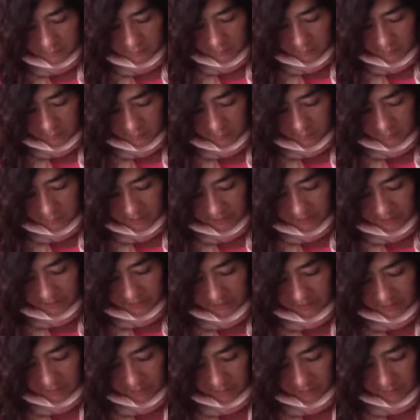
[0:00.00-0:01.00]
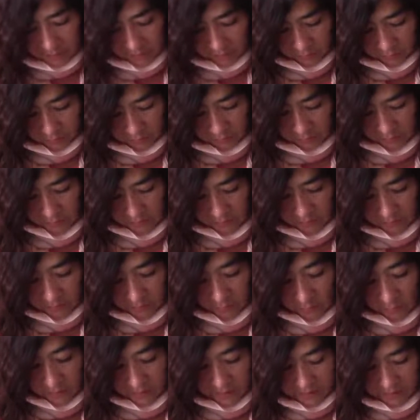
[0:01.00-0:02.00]
lo voy a hacer otra
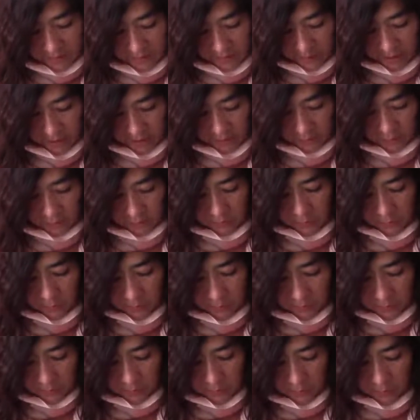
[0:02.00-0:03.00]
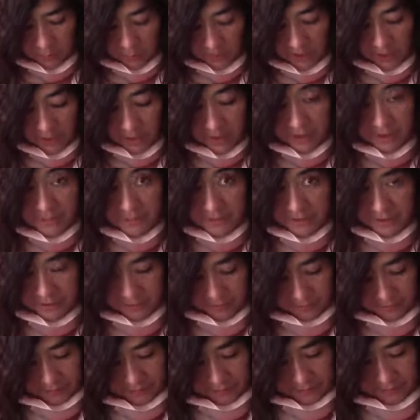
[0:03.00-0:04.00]
dos veces para que ustedes lo puedan lo doblan a la mitad
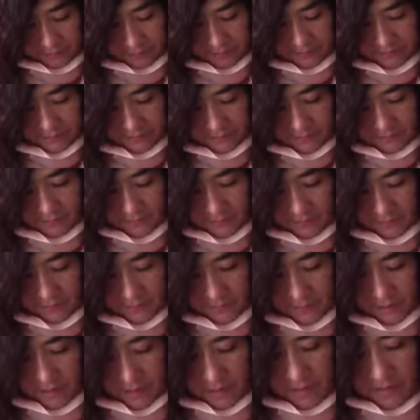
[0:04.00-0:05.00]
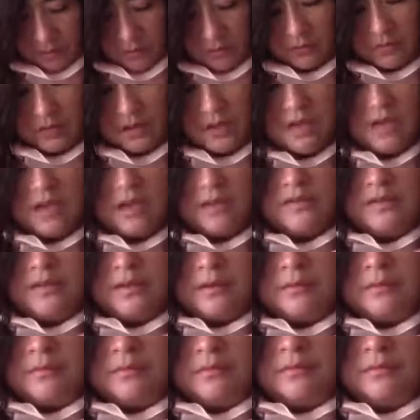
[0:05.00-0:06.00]
lo tienen
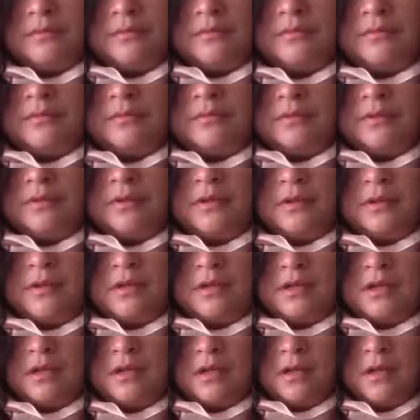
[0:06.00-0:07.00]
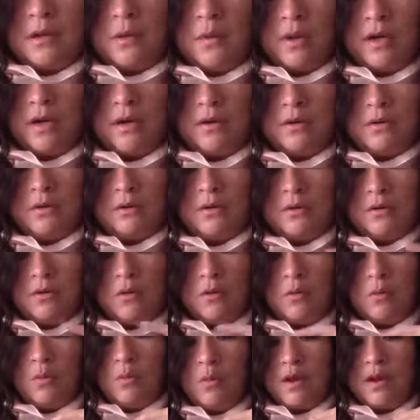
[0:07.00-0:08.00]
así luego
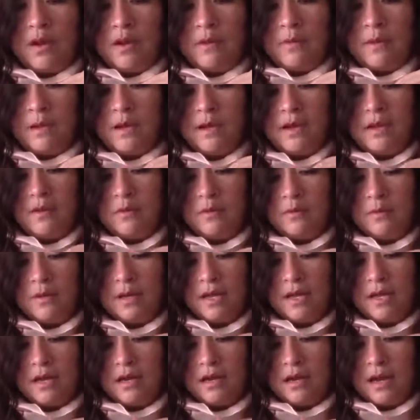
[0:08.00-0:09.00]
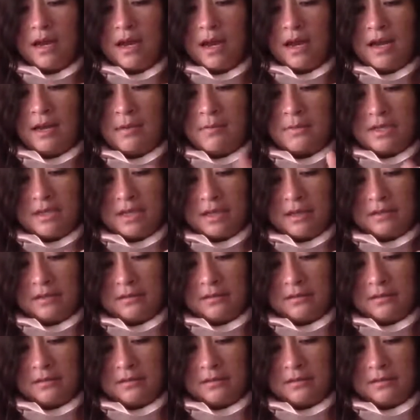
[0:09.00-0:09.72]
lo vuelven a doblar a la mitad